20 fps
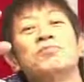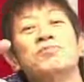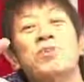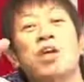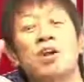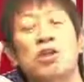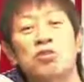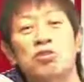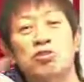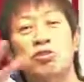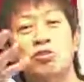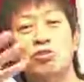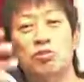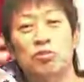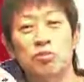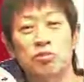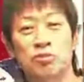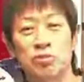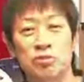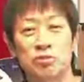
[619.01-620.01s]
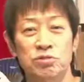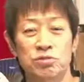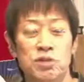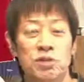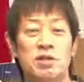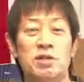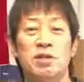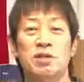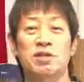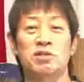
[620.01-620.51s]
天章という
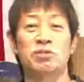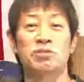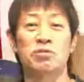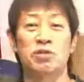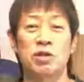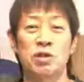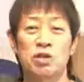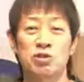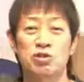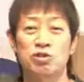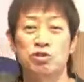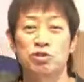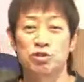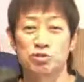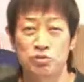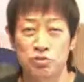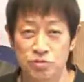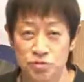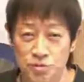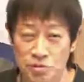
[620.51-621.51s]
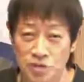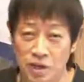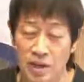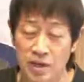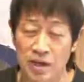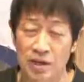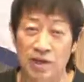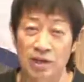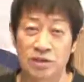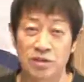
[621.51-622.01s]
単面型これが1の単
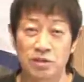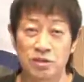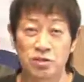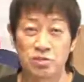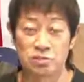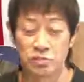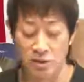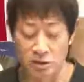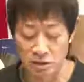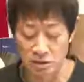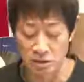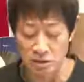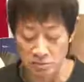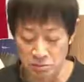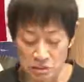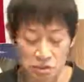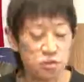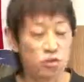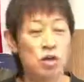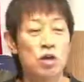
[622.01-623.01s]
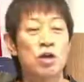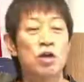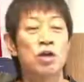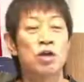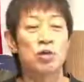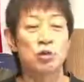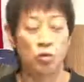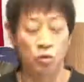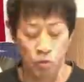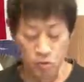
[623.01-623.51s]
面型と言われています
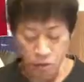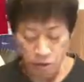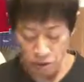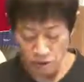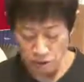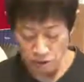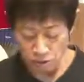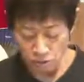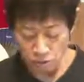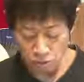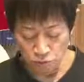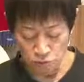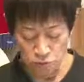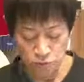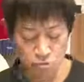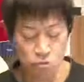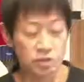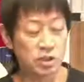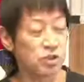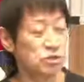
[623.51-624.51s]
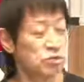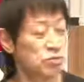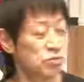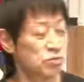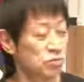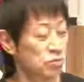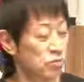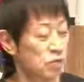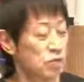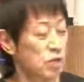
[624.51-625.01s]
これこの2つ
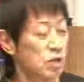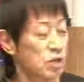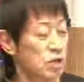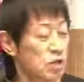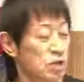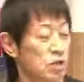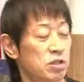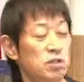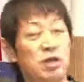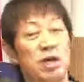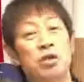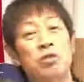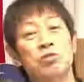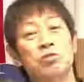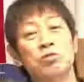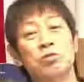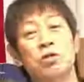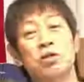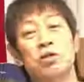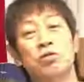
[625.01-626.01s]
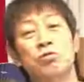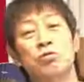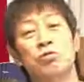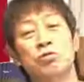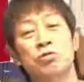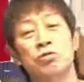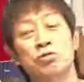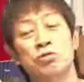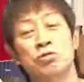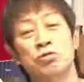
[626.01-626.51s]
を代表的な五
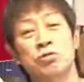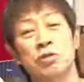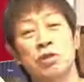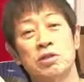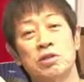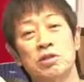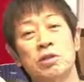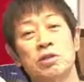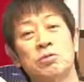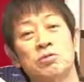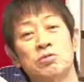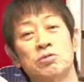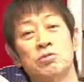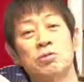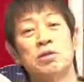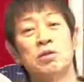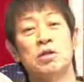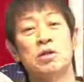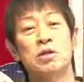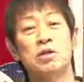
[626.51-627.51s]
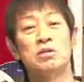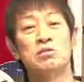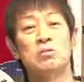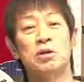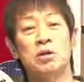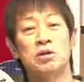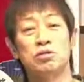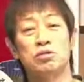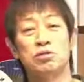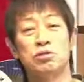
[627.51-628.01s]
十里の方をい
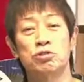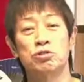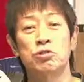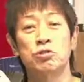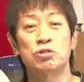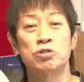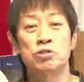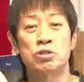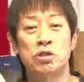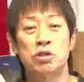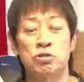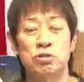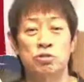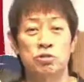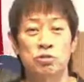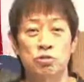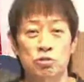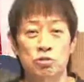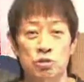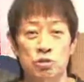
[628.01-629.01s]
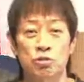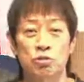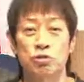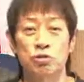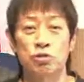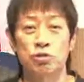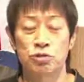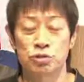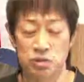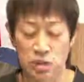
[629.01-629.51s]
わゆる創作というか創
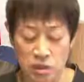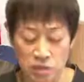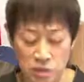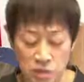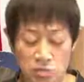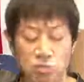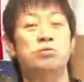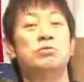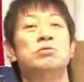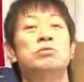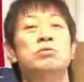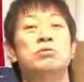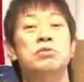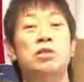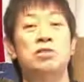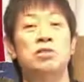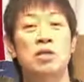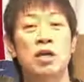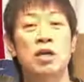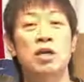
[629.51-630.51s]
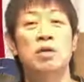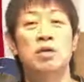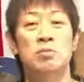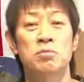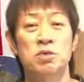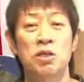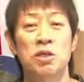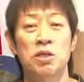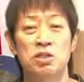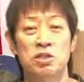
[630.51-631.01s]
出されるんですね
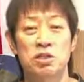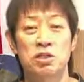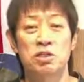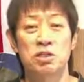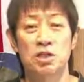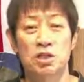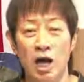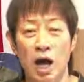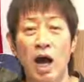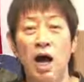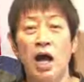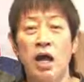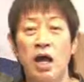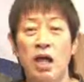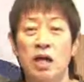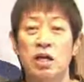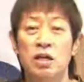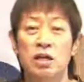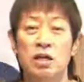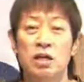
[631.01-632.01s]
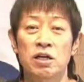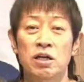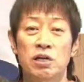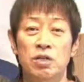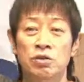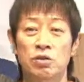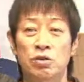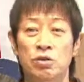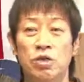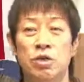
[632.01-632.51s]
宮城先生が、
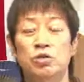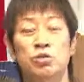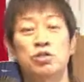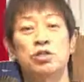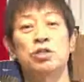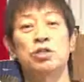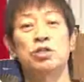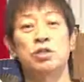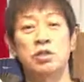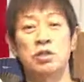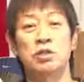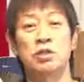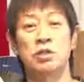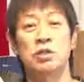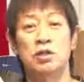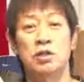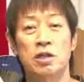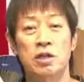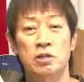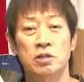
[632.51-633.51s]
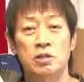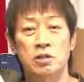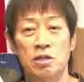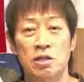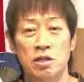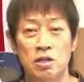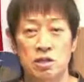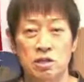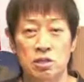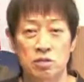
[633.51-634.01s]
えー、それが後に空
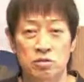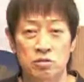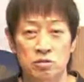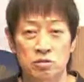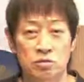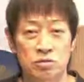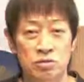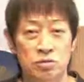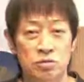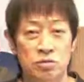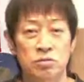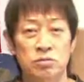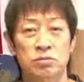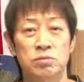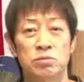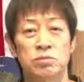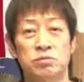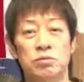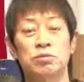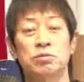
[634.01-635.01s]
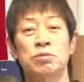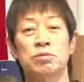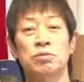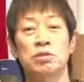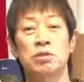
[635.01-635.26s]
手という武道に